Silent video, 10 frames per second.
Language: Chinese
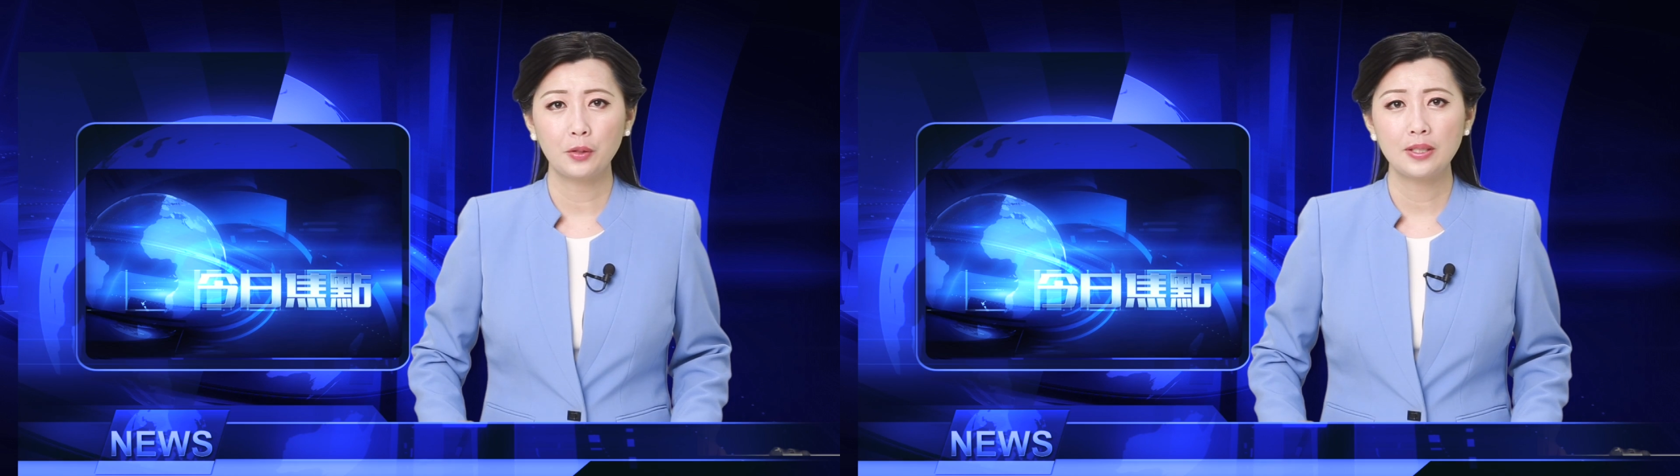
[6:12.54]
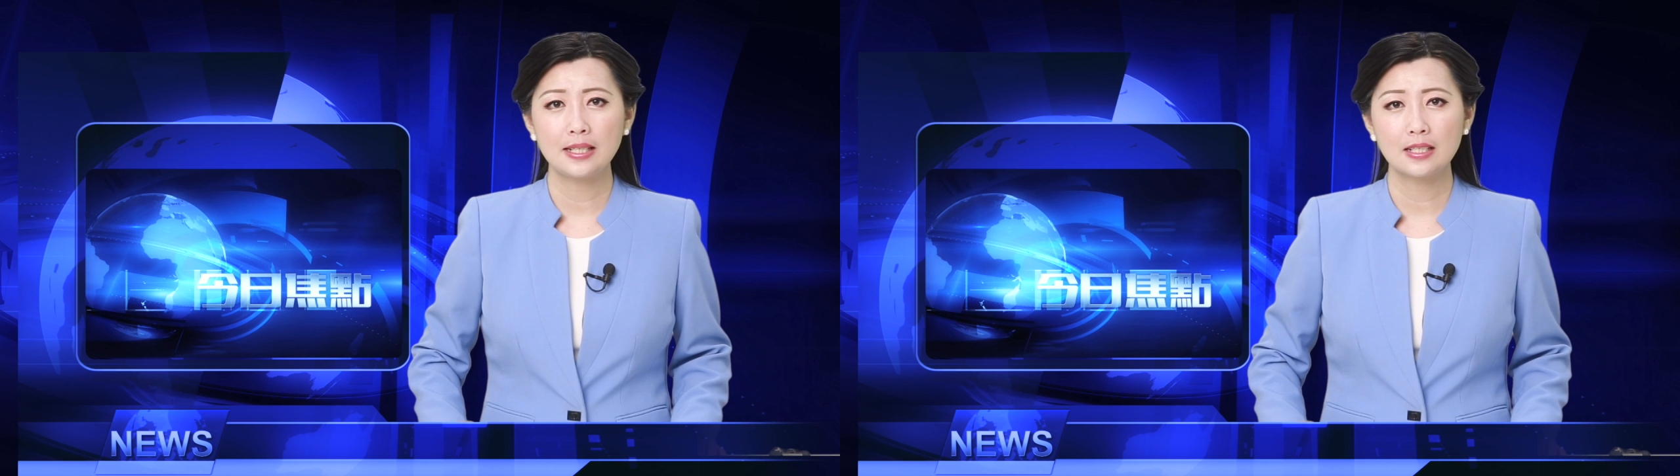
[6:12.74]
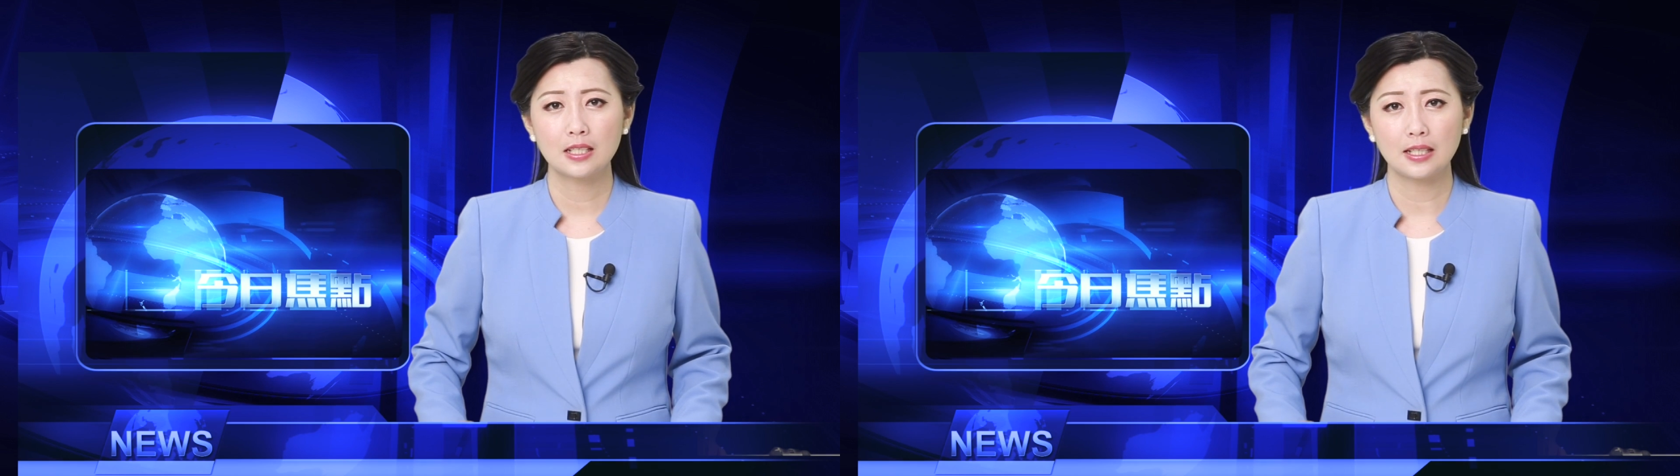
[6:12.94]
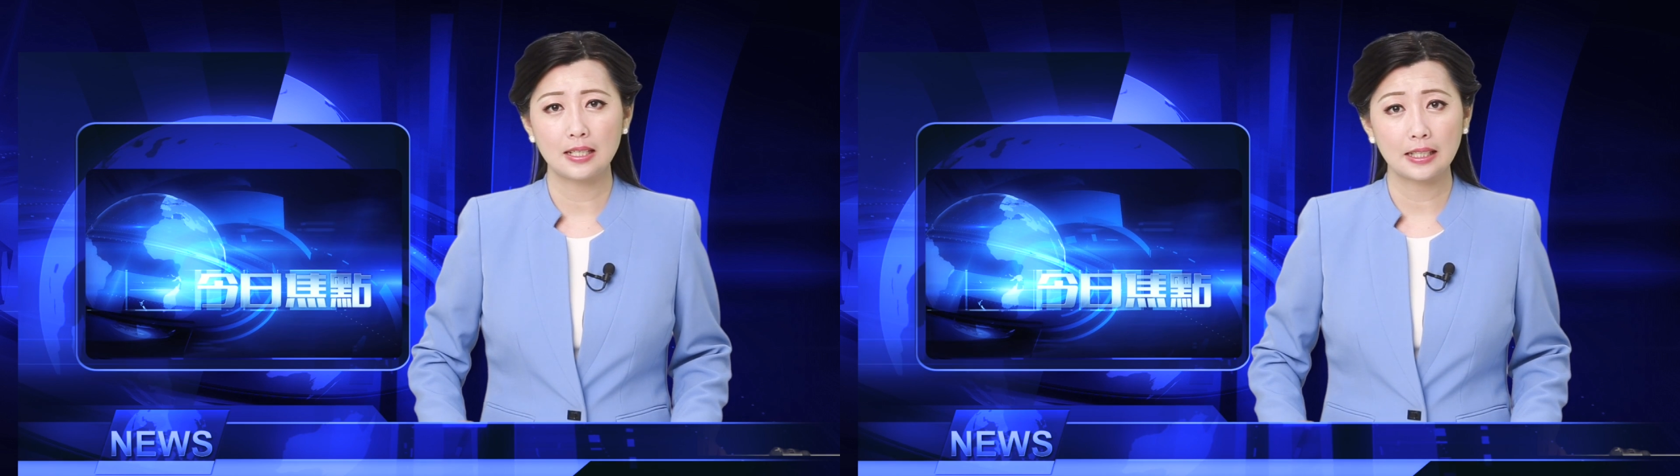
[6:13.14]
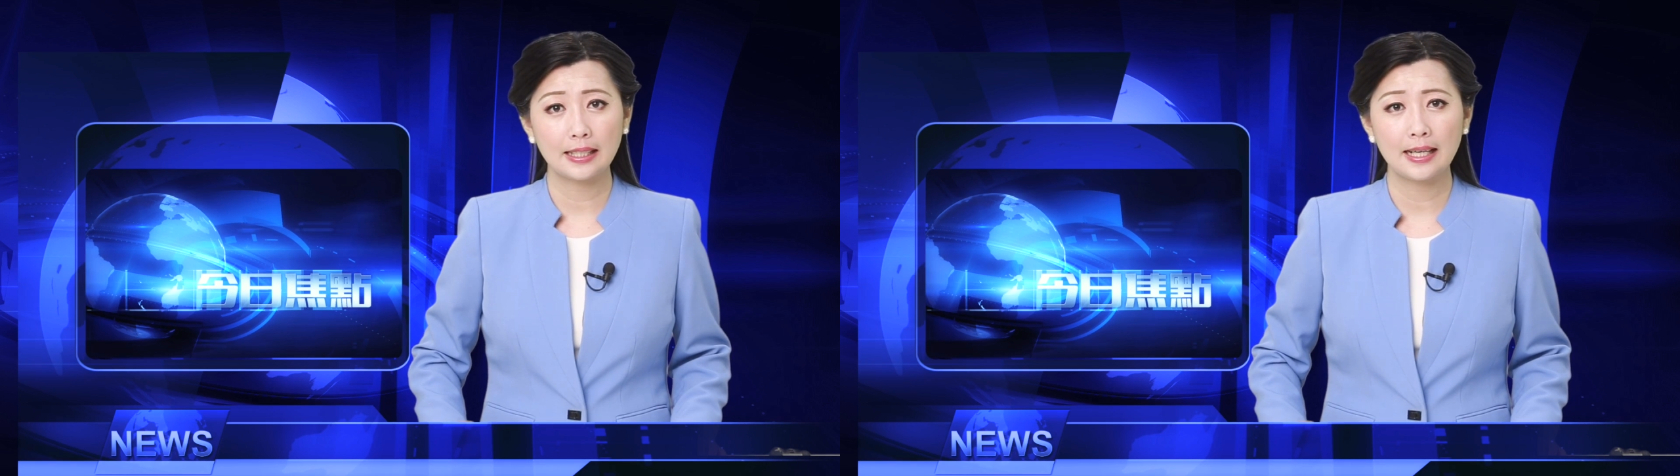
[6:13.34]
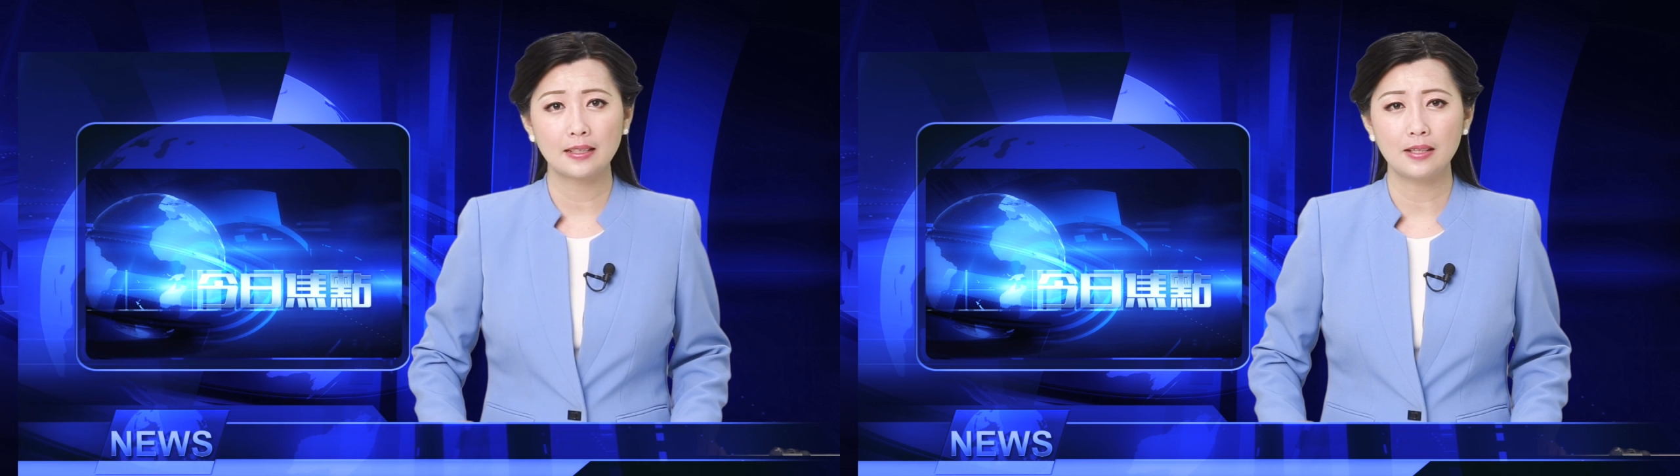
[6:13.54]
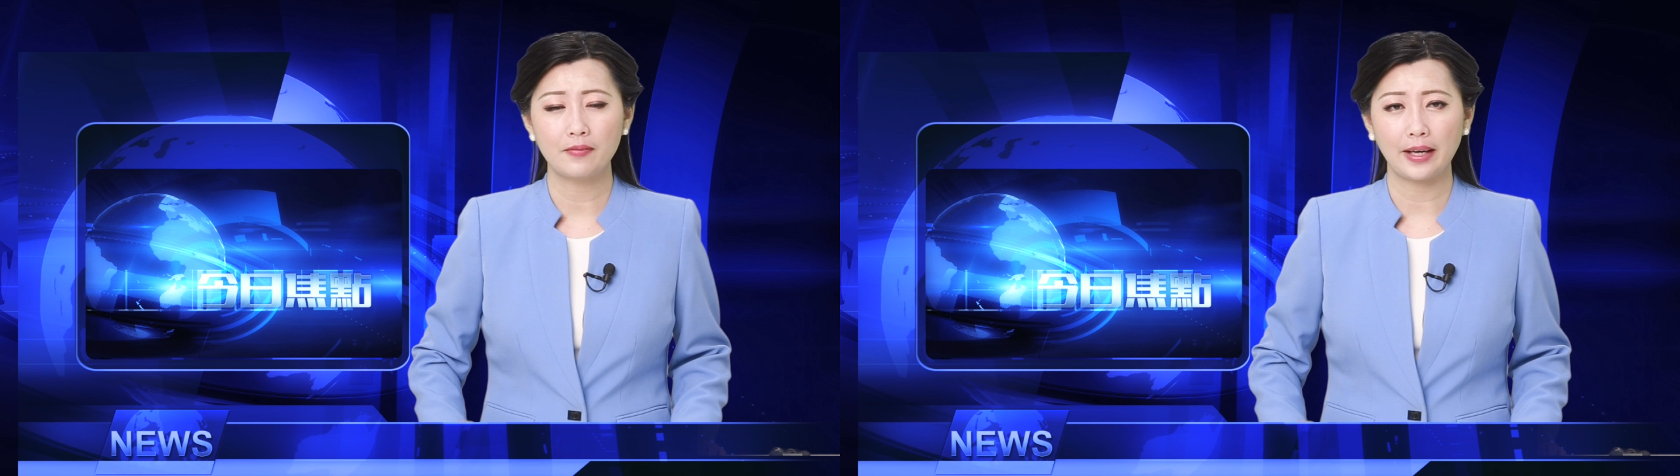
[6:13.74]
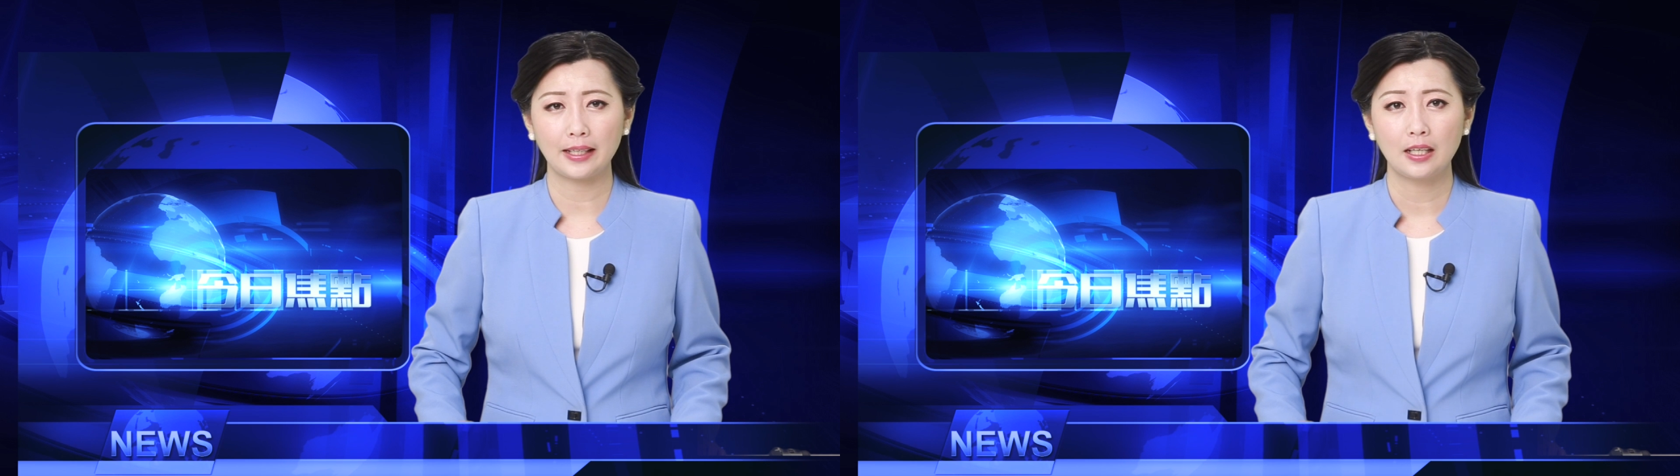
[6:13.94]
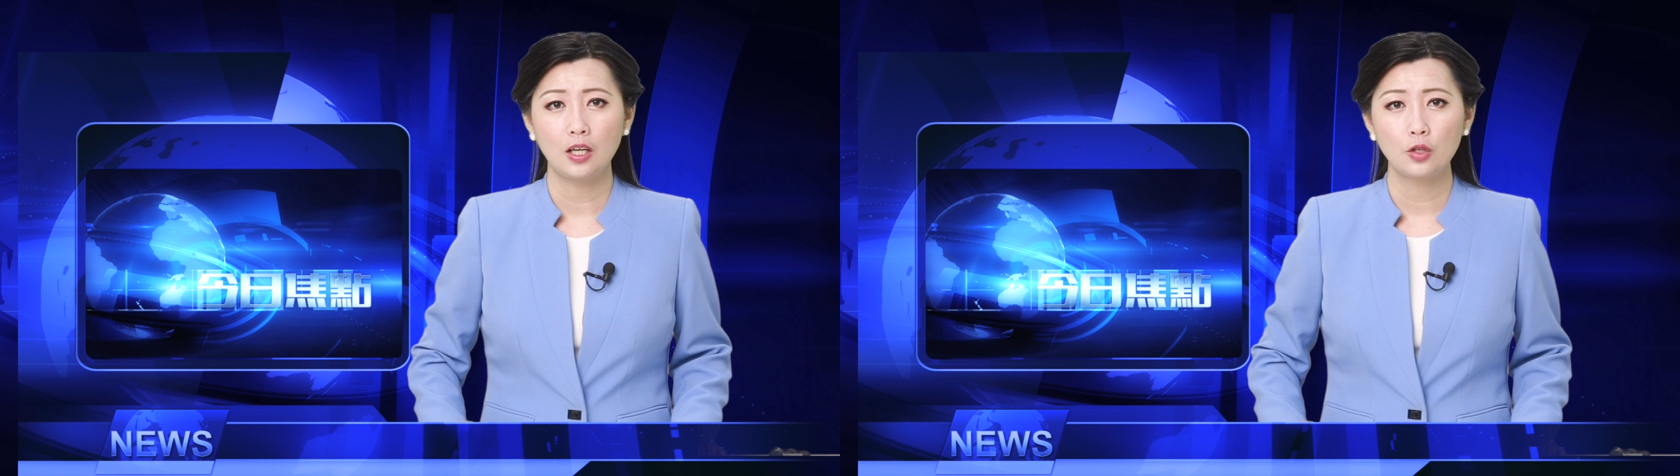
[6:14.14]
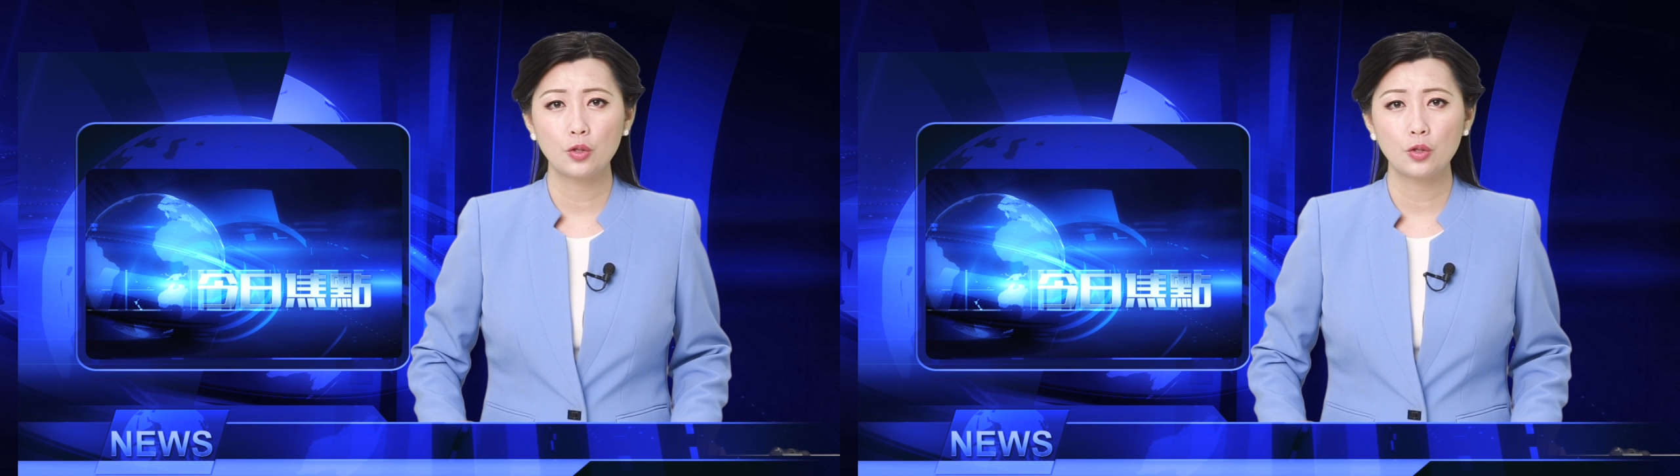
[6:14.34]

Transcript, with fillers: 评论人士张天亮认为。